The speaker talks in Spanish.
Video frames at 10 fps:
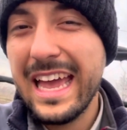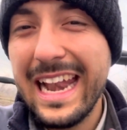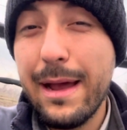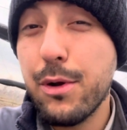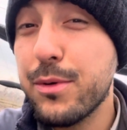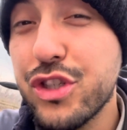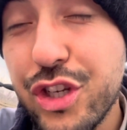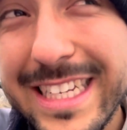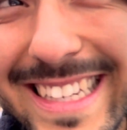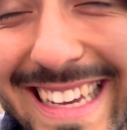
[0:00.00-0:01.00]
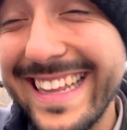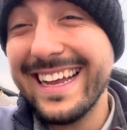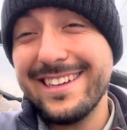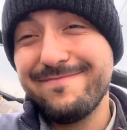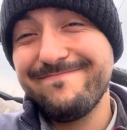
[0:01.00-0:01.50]
La proporción es
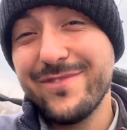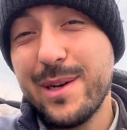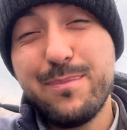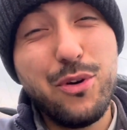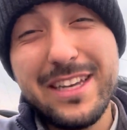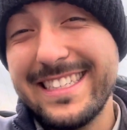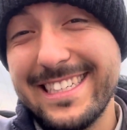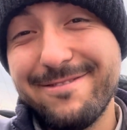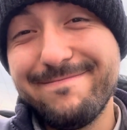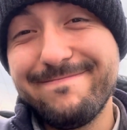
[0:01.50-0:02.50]
secreta, no les puedo decir.